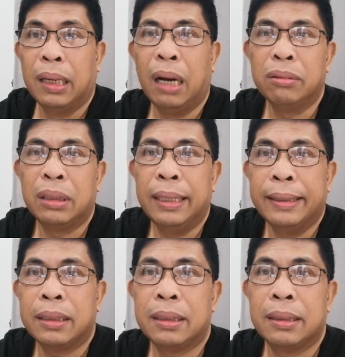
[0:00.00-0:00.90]

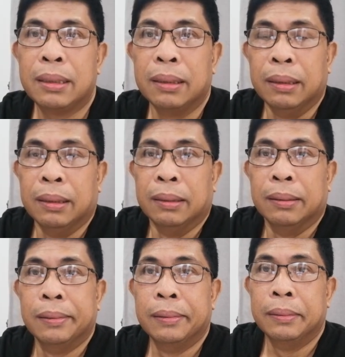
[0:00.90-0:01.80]
outlets,
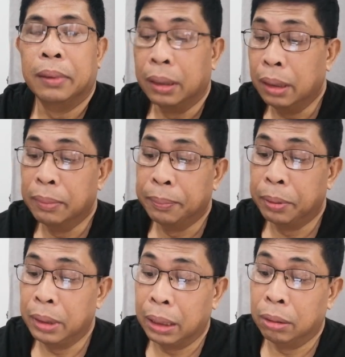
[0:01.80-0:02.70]
hindi man
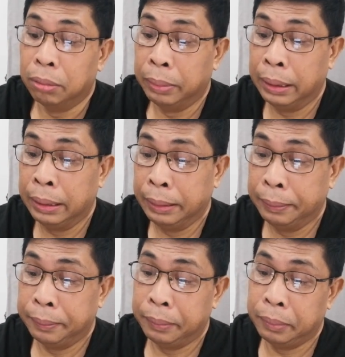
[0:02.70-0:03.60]
po nag-cover.